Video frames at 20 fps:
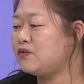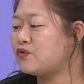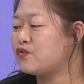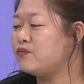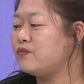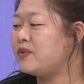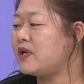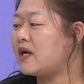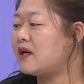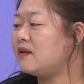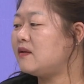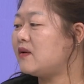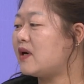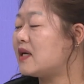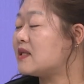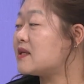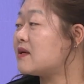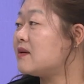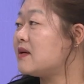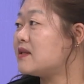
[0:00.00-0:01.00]
준비하는
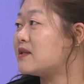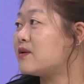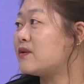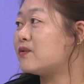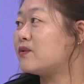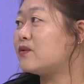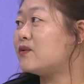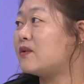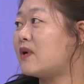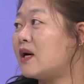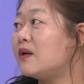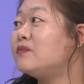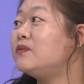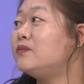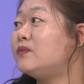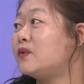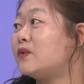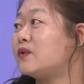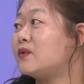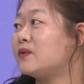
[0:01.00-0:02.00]
과정에서도
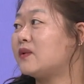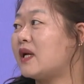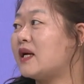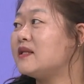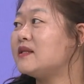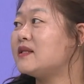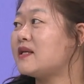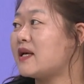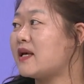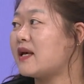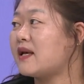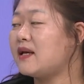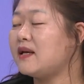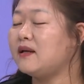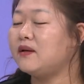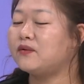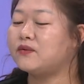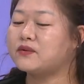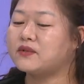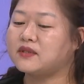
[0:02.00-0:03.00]
학부모
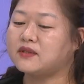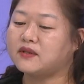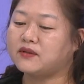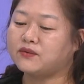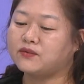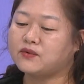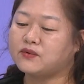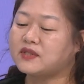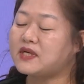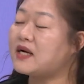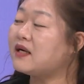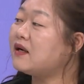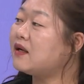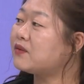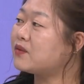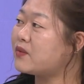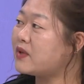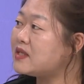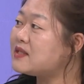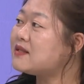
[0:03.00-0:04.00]
단체로서 또
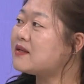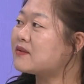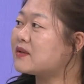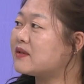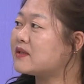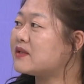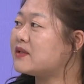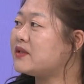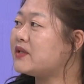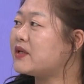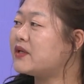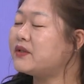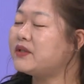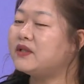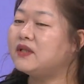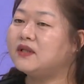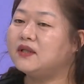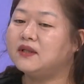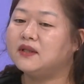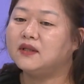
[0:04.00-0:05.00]
참가도 했었거든요.
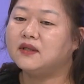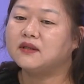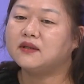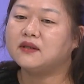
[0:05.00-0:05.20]
네.